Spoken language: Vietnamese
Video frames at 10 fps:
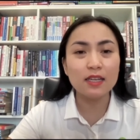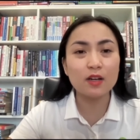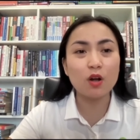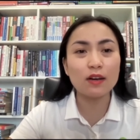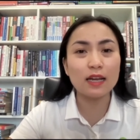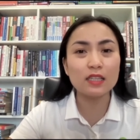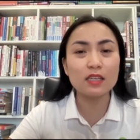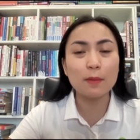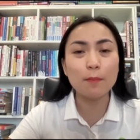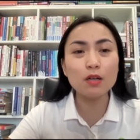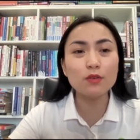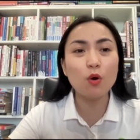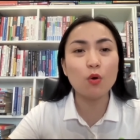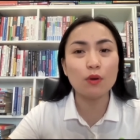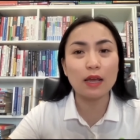thế còn lại thì cái mức
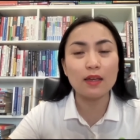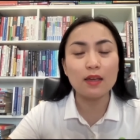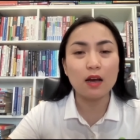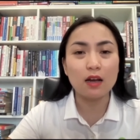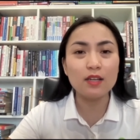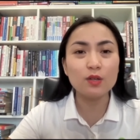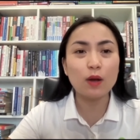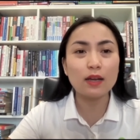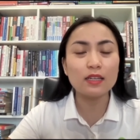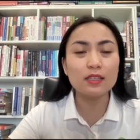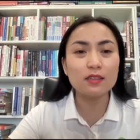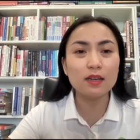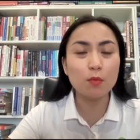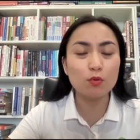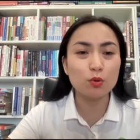độ này ở à, liên quan đến những
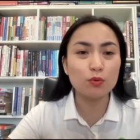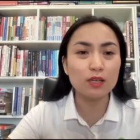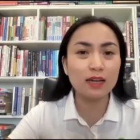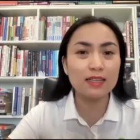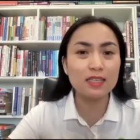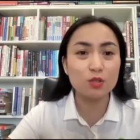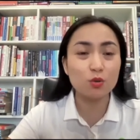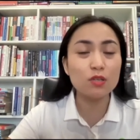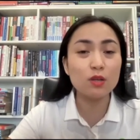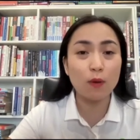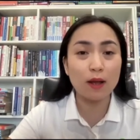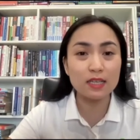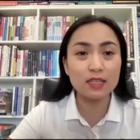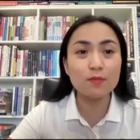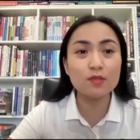cái một số những cái chỉ số sinh hóa
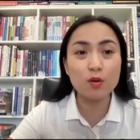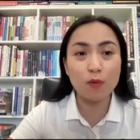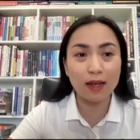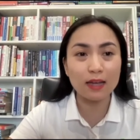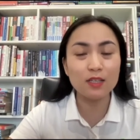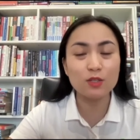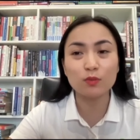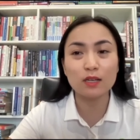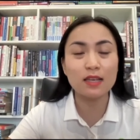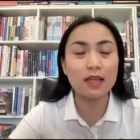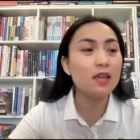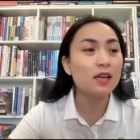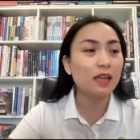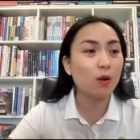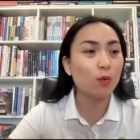xét nghiệm sinh hóa thì chúng ta sẽ
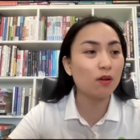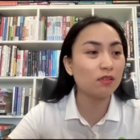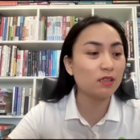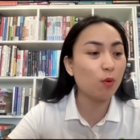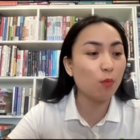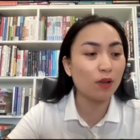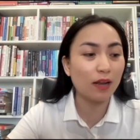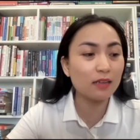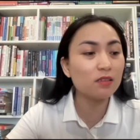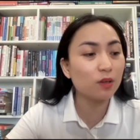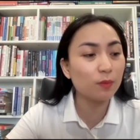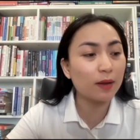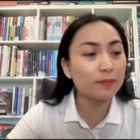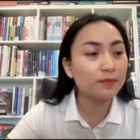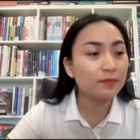thảo luận ở trong một buổi khác được không ạ